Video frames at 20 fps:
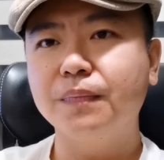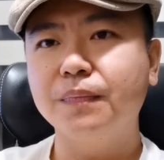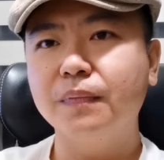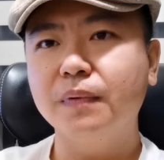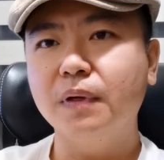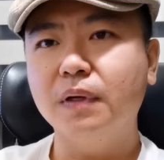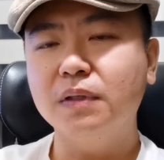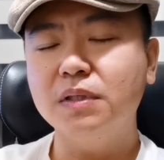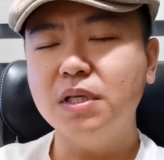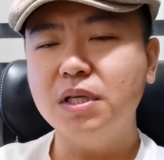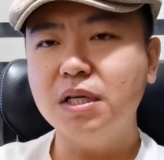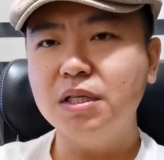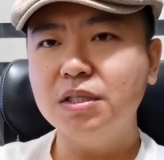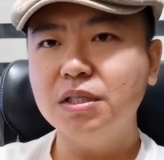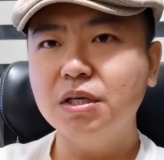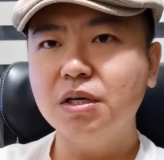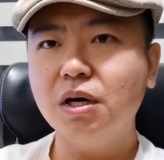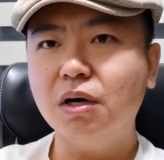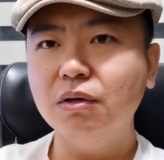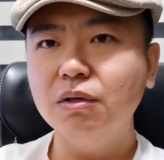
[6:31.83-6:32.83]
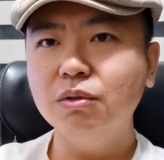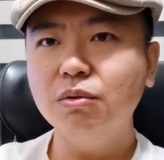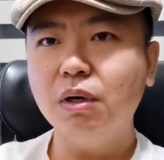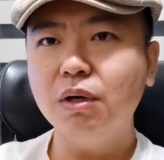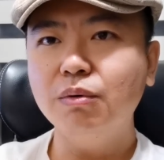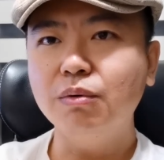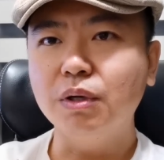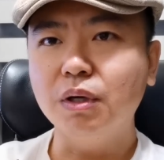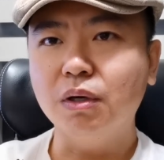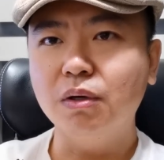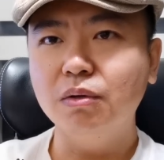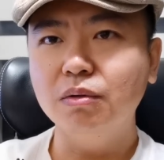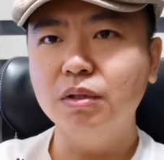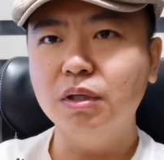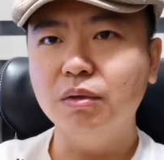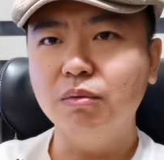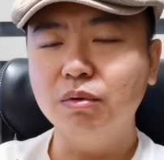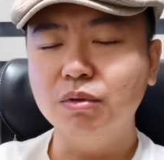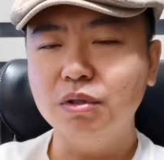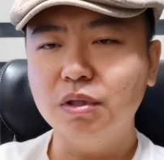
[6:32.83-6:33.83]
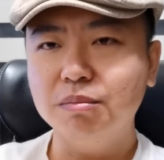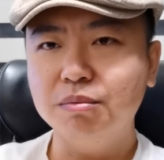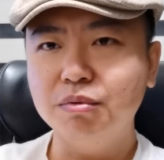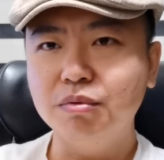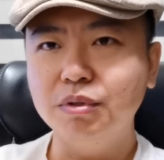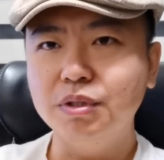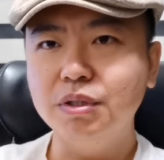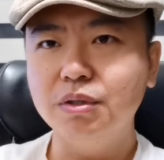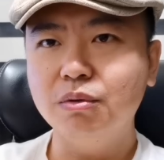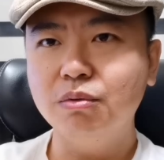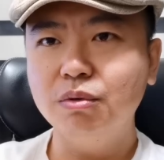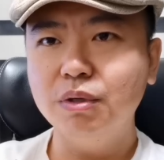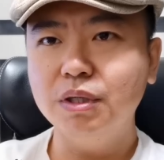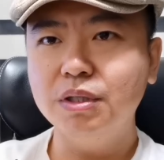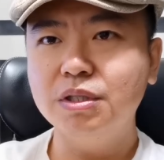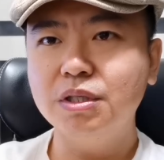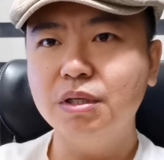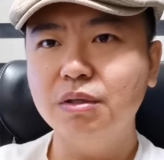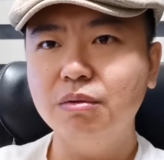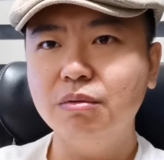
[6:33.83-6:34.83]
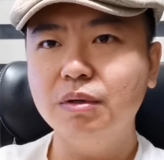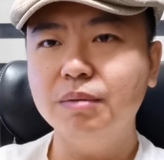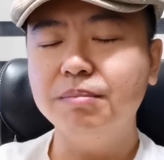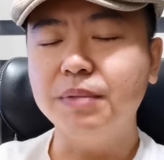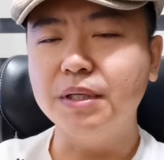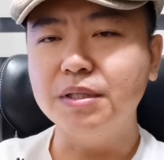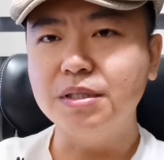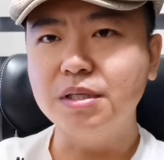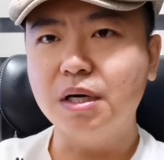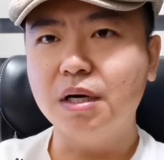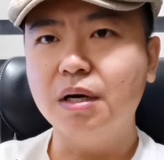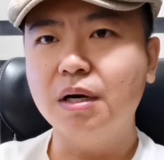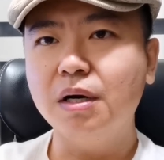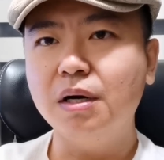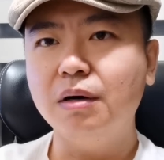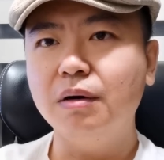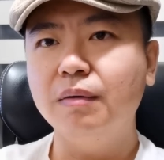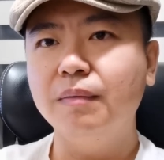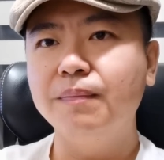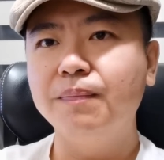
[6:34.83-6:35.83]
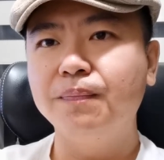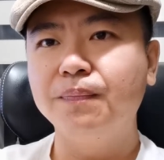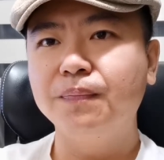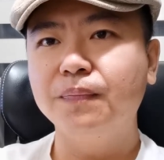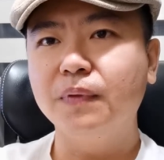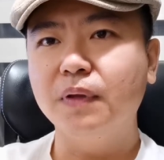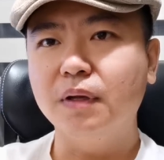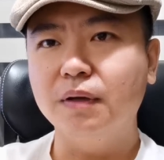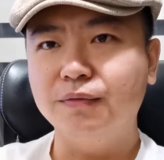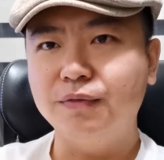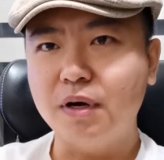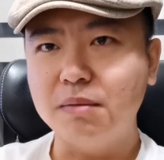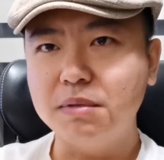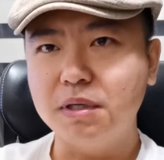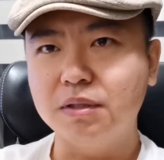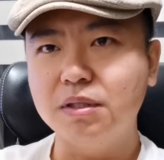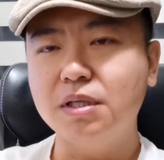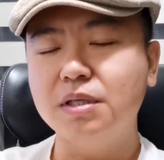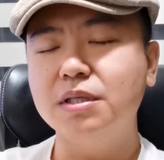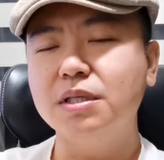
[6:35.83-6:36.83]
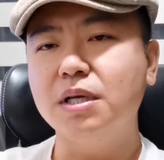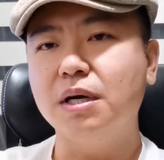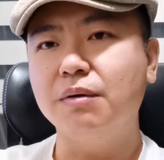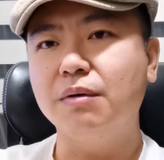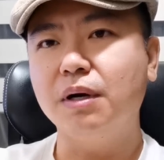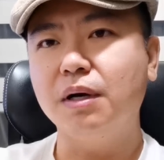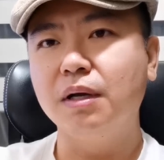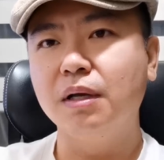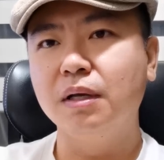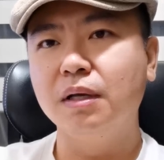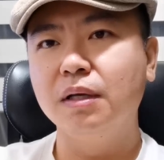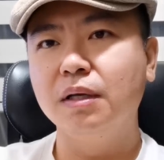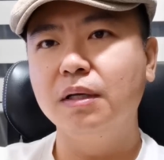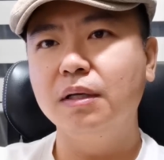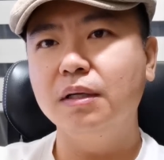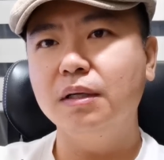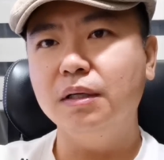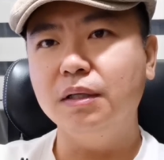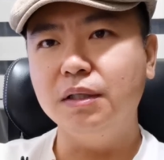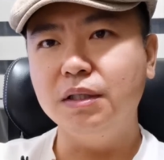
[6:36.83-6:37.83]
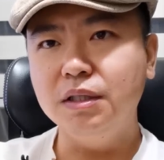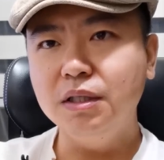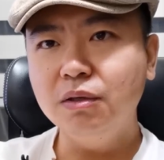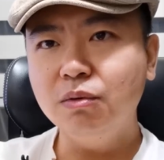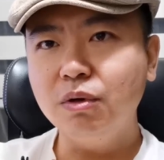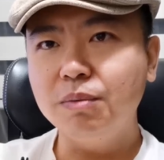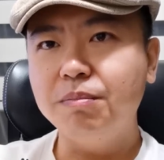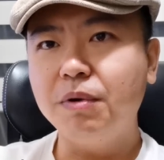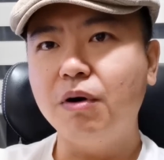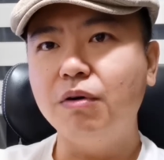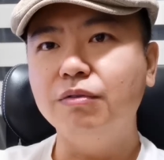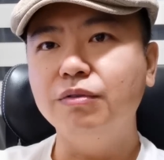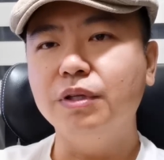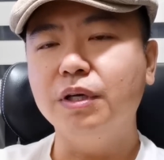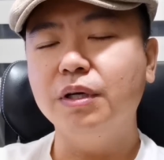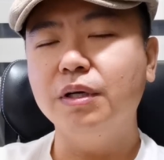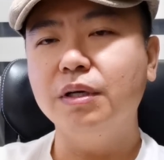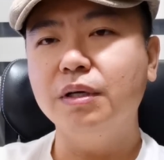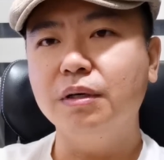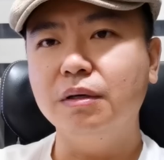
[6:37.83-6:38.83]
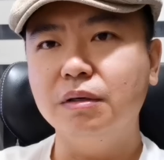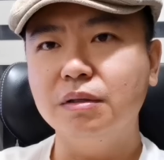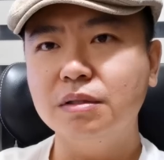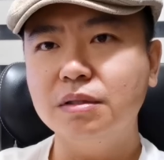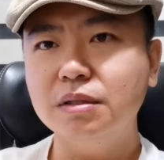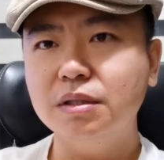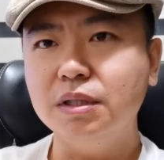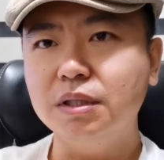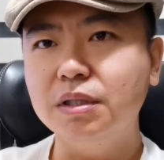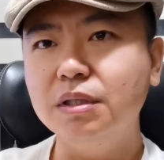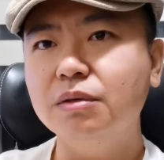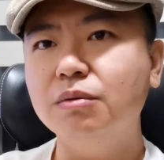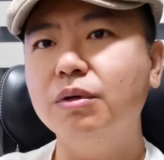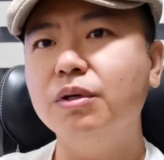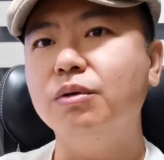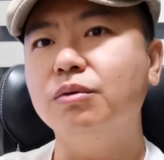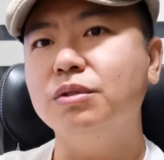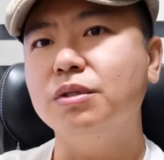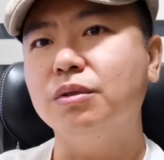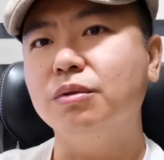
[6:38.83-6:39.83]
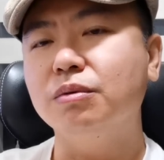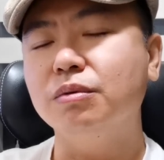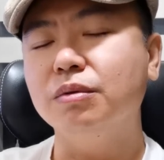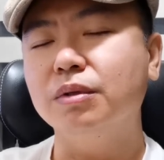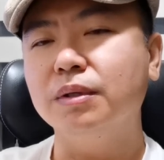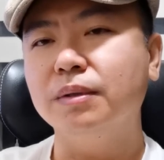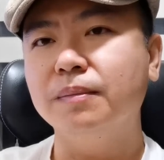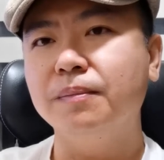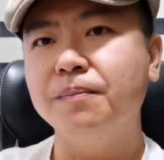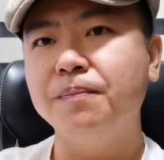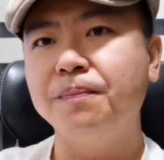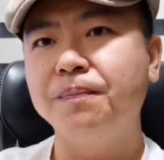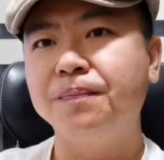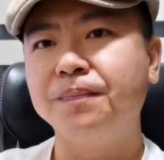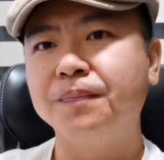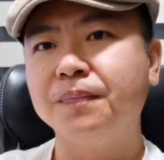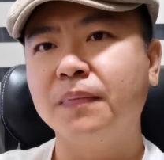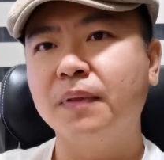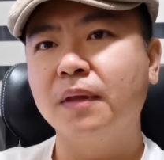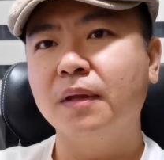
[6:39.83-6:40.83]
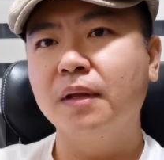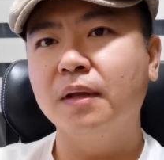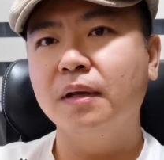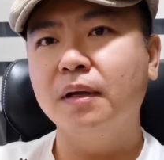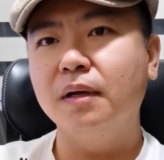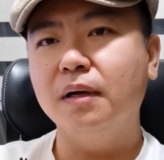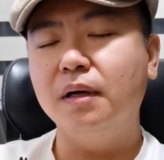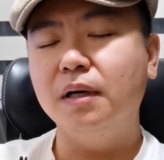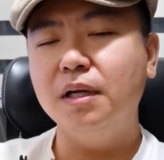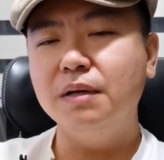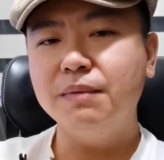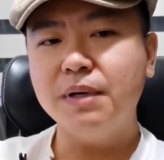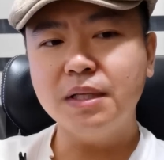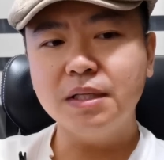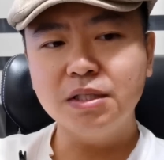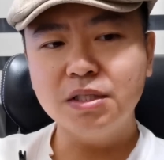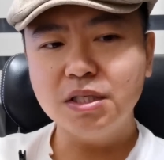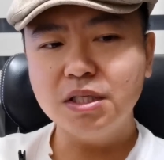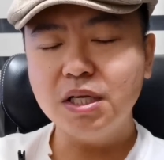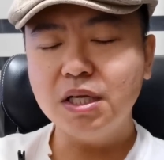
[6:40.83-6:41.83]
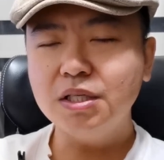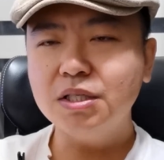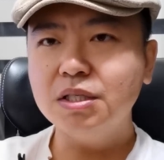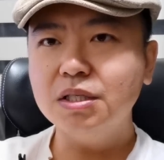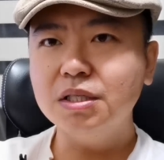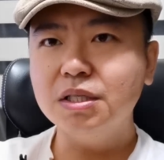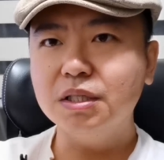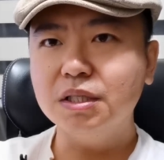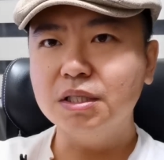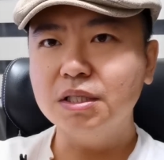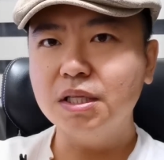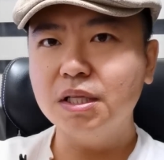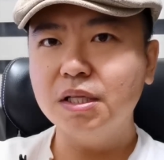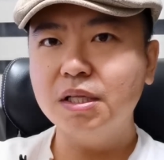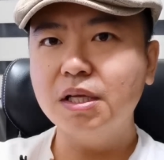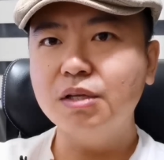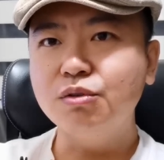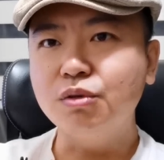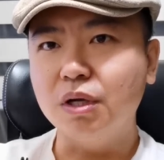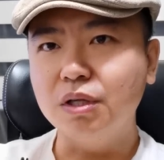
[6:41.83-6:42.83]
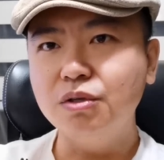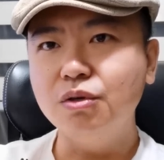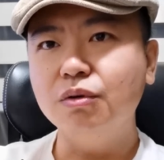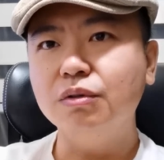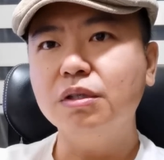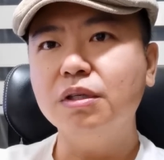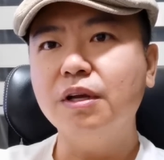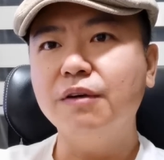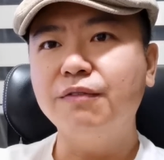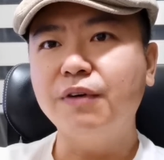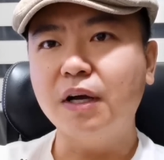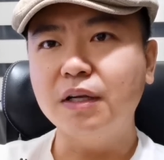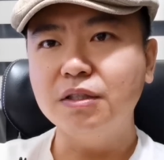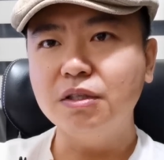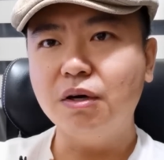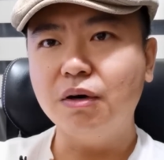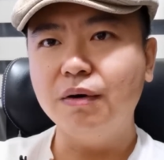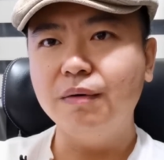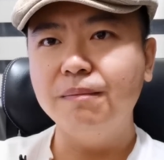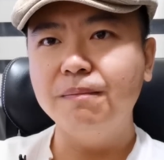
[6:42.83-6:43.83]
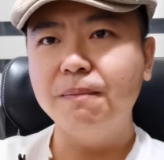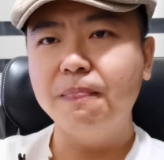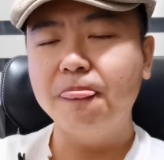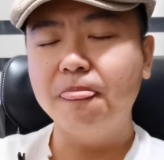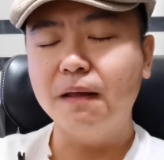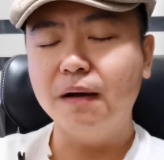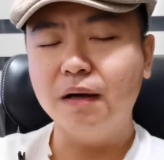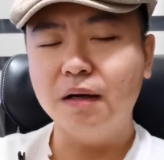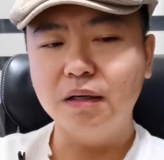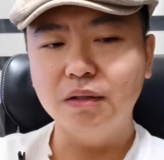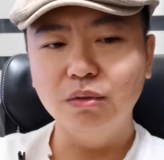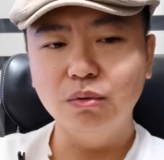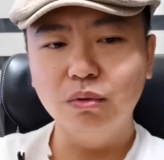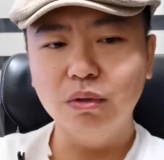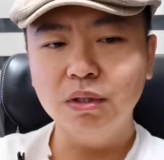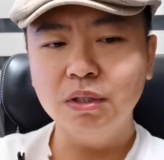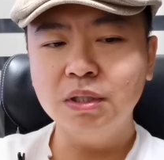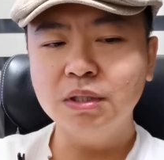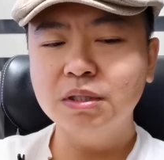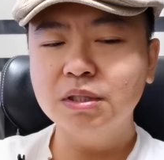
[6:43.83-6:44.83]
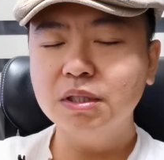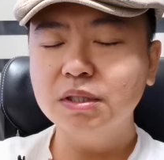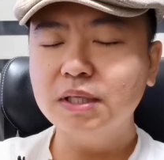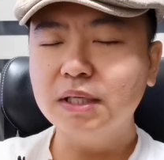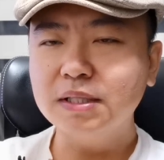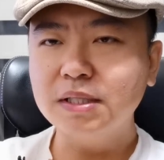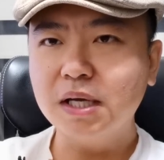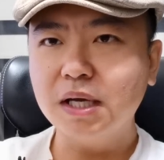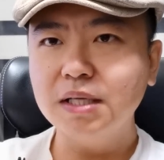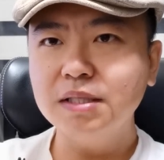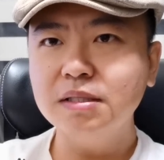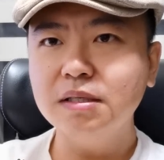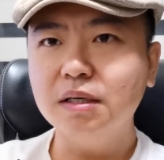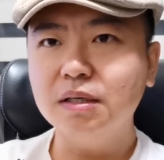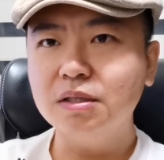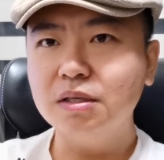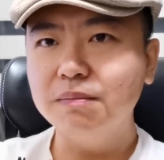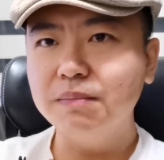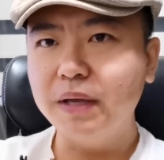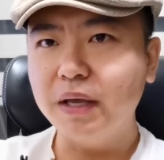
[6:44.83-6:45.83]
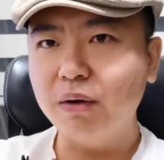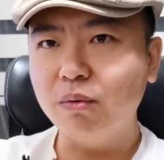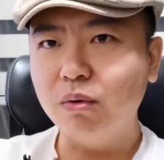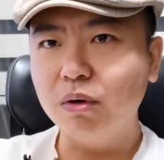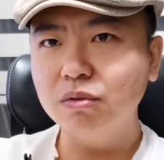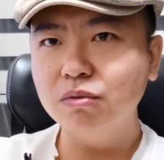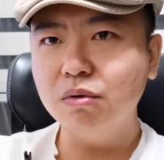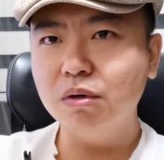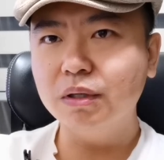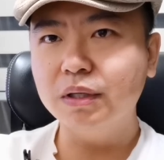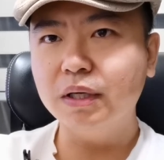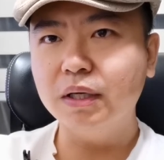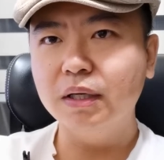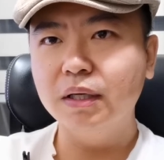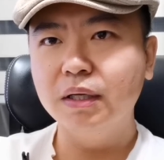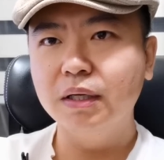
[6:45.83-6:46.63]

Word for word: 啊。这件事告一段落以后呢，我觉得普京会针对北溪二号发表电视讲话，一定会报复的，俄罗斯一定会有行动的啊。另外呢，这件事情呢，现在在全球正在发酵。啊，很多呢正在猜测是美国做的，